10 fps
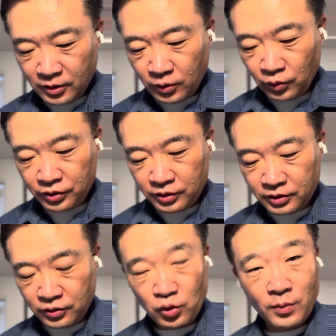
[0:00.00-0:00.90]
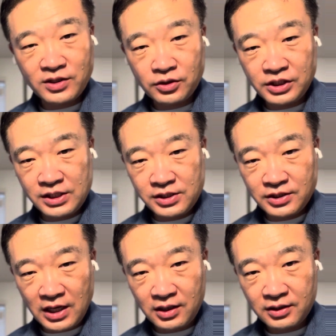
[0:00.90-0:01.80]
오늘은 로마서
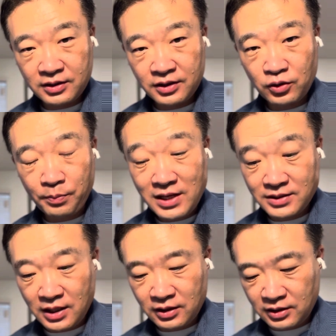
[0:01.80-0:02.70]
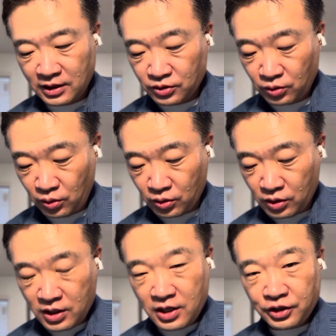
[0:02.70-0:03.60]
7장 그리고 8장을 가지고
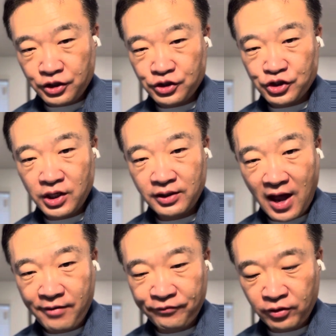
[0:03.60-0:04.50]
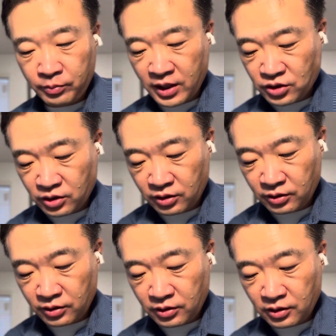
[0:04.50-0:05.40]
크리스천
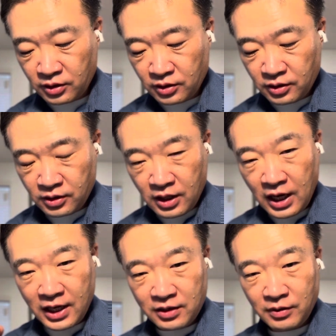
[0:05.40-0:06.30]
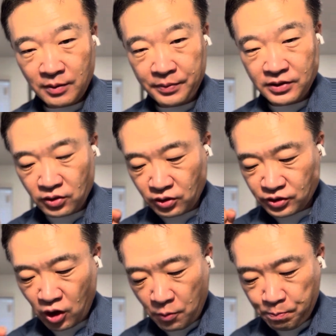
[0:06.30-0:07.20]
애포메이션 하나님 앞에서
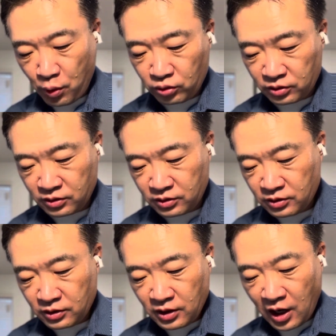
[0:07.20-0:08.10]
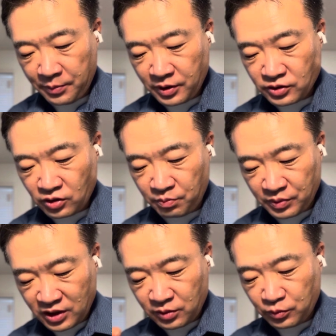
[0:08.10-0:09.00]
선포를 하면서
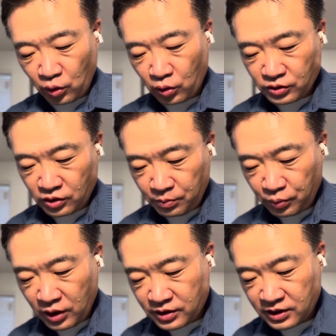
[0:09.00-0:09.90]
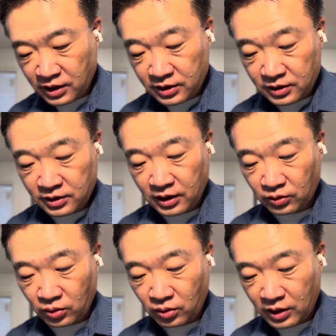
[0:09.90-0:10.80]
믿음으로 선포하는 시간을
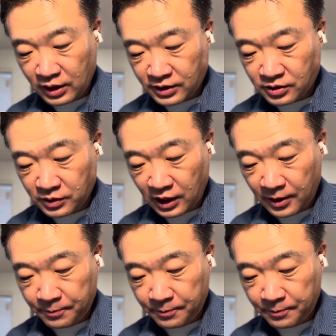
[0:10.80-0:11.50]
갖도록 하겠습니다.